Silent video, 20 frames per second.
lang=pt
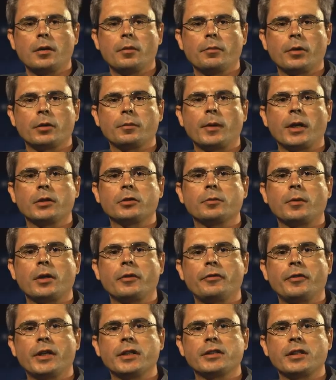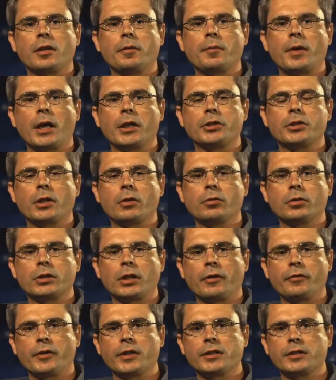Mas mais uma vez a imagem é a
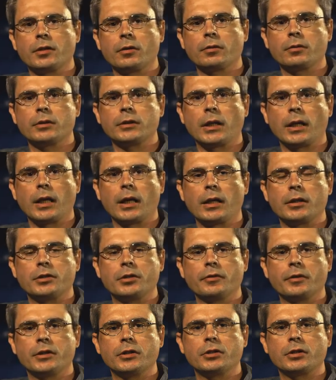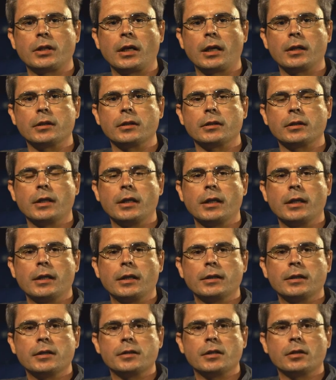contrafação da narrativa de Staden,
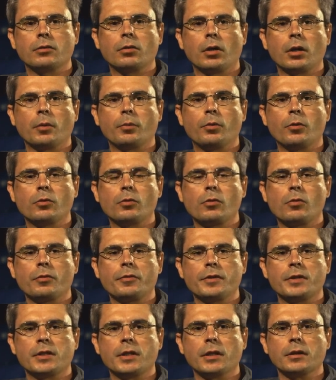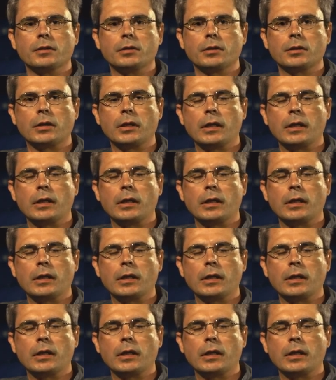que se torna pouco convincente.